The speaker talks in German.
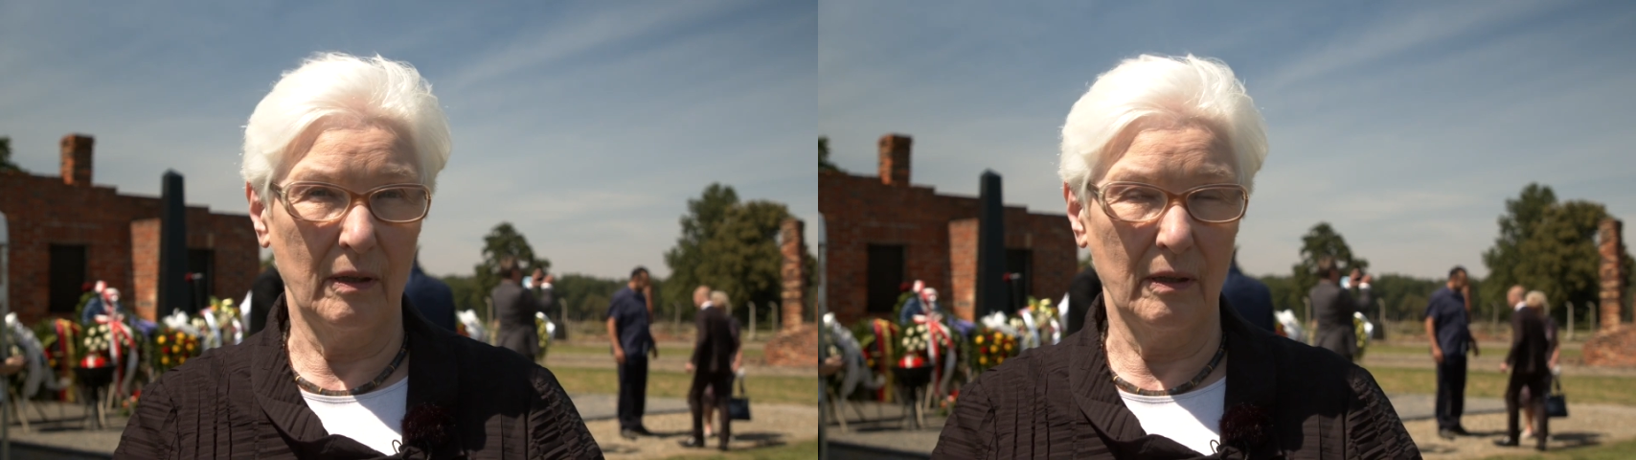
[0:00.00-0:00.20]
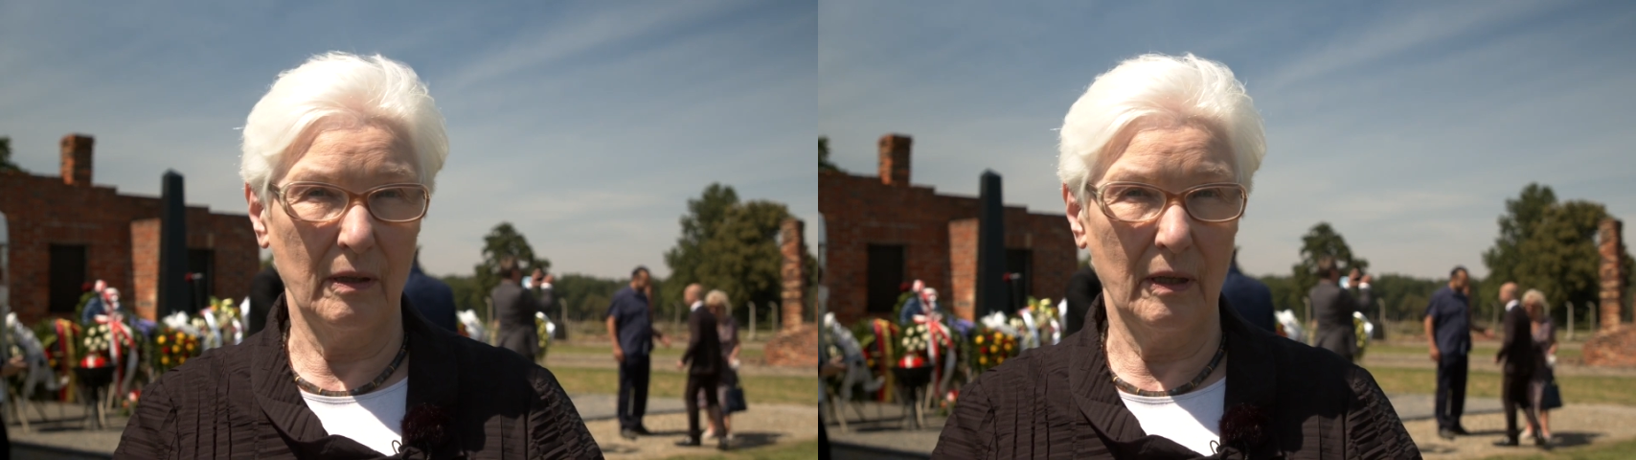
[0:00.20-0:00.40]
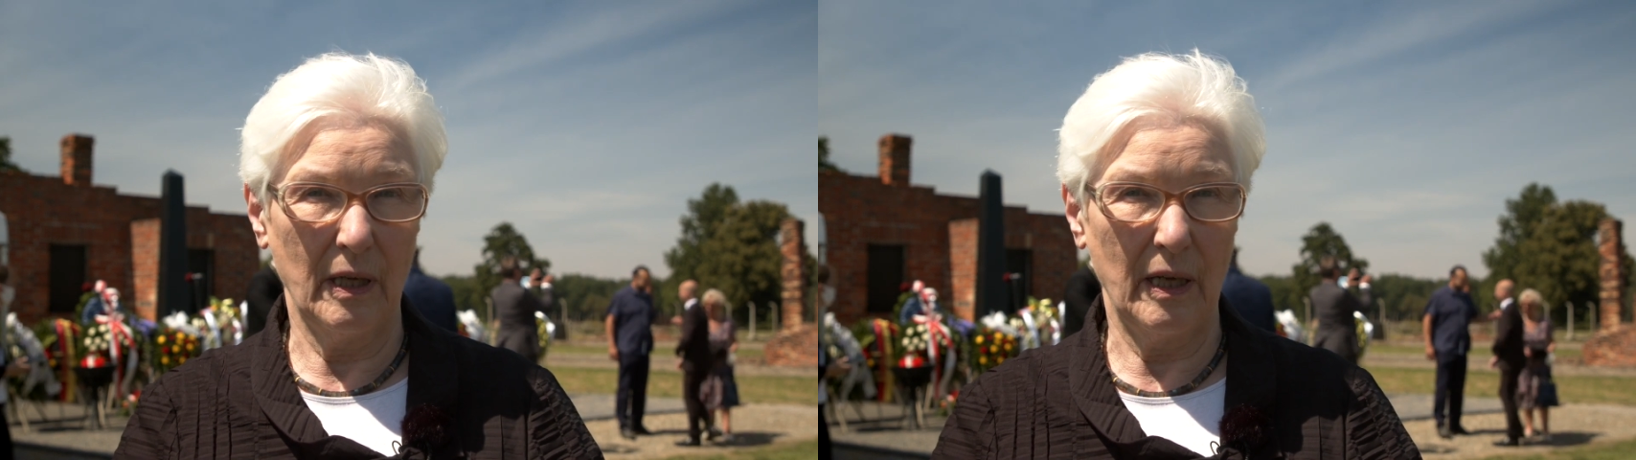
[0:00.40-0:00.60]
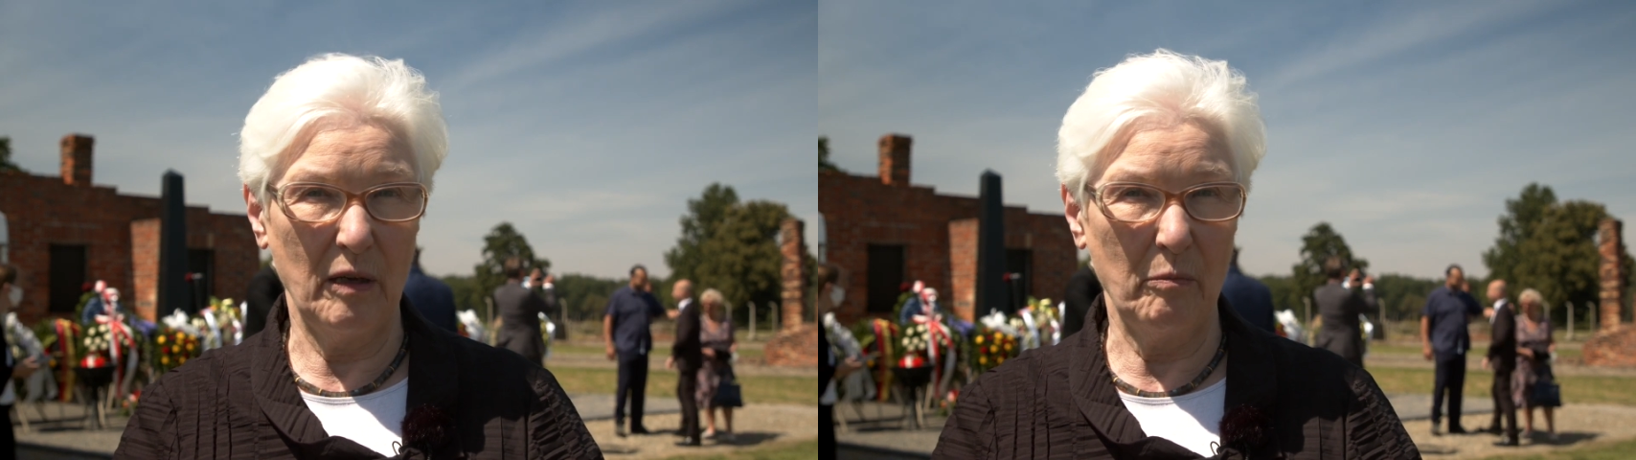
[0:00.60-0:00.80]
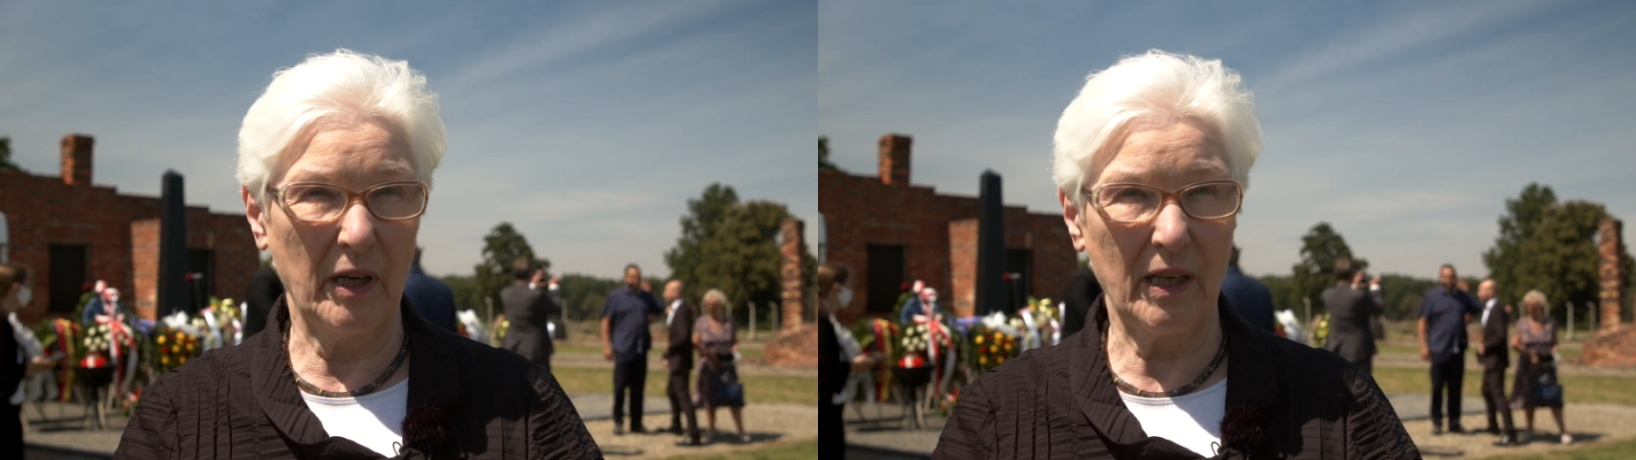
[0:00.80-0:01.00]
äh,
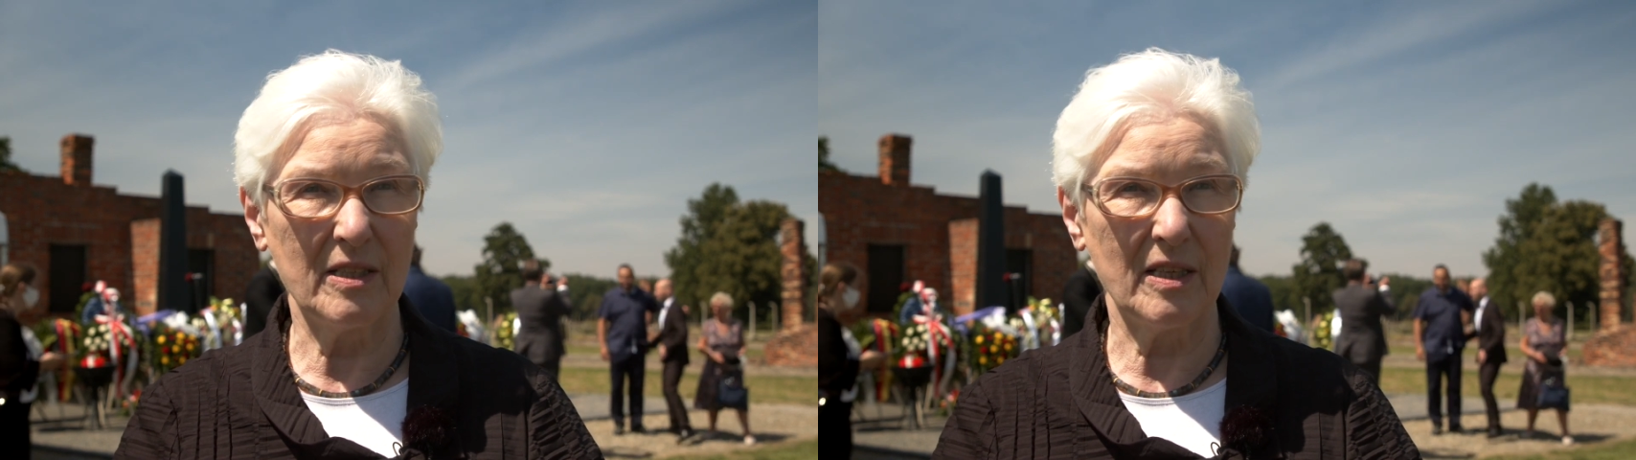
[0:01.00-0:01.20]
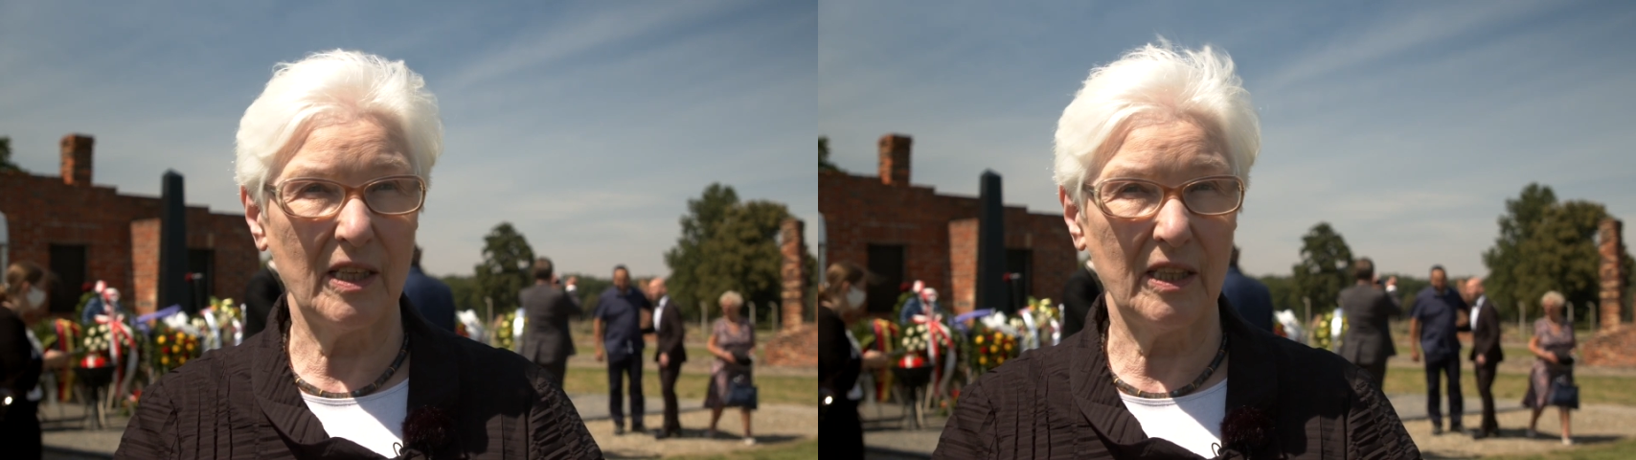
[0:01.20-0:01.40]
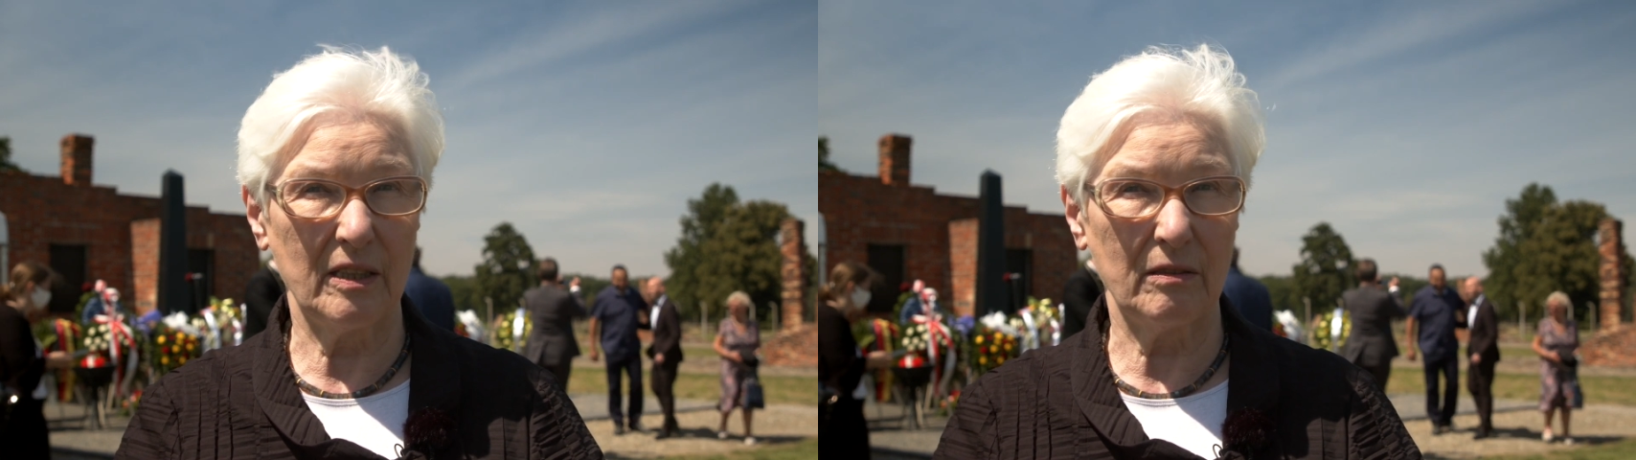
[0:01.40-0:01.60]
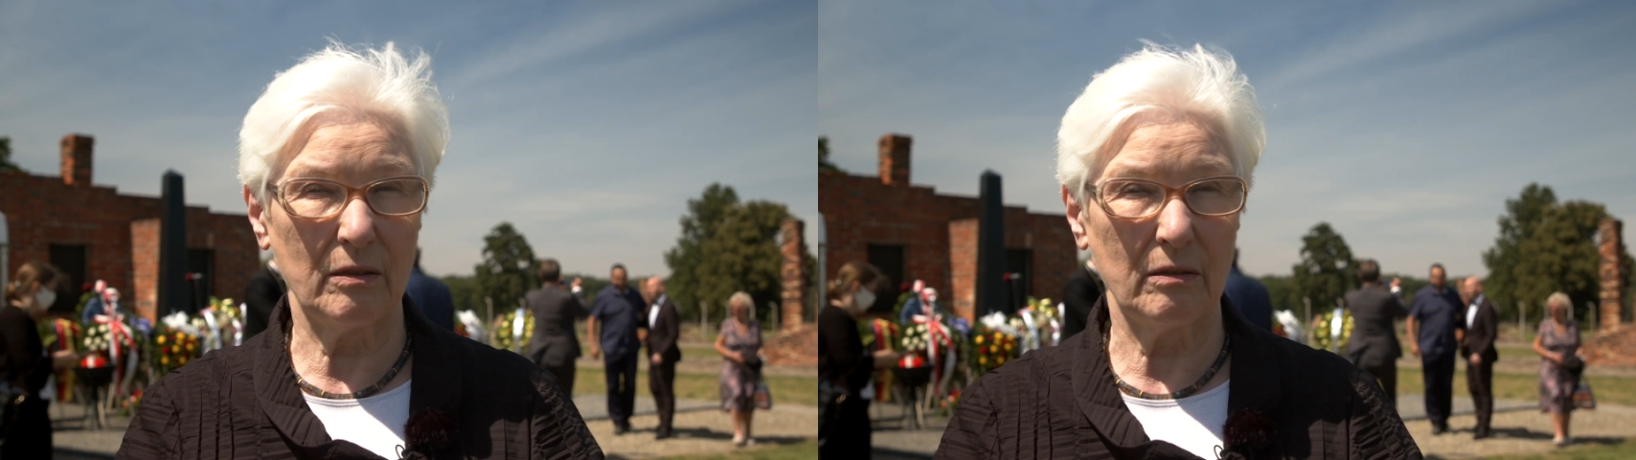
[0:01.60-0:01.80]
im Angesicht